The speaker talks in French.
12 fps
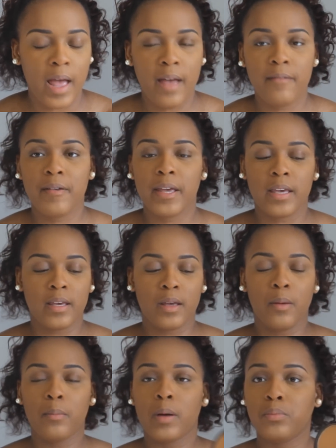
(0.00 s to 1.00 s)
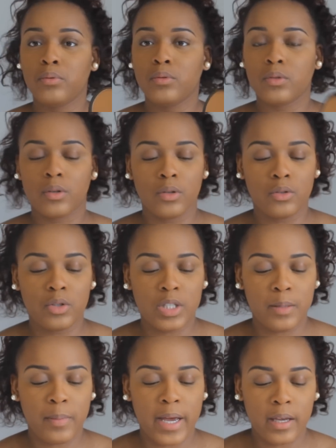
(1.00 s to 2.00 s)
avec ma poudre de
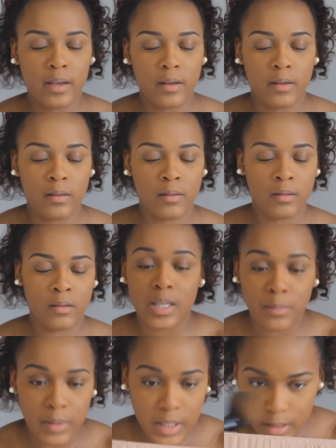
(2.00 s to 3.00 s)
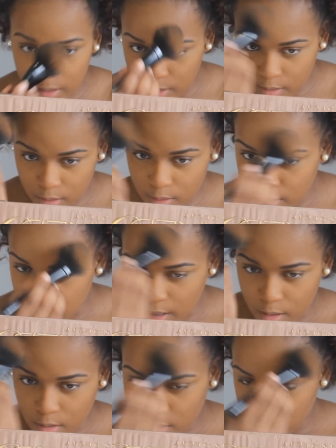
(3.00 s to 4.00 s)
chez MAC. J'applique ça
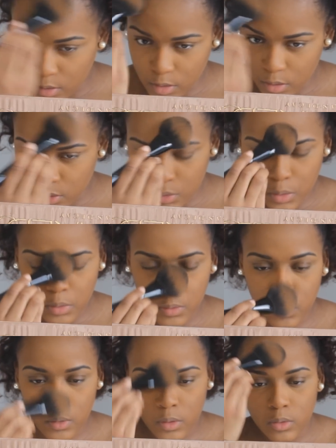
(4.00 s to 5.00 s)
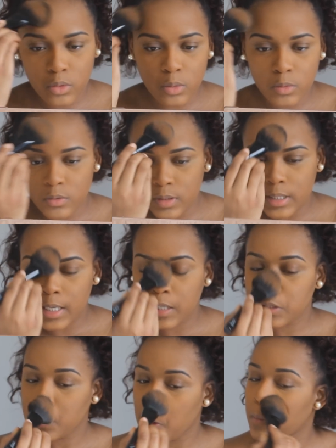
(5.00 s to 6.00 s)
sur tout mon visage.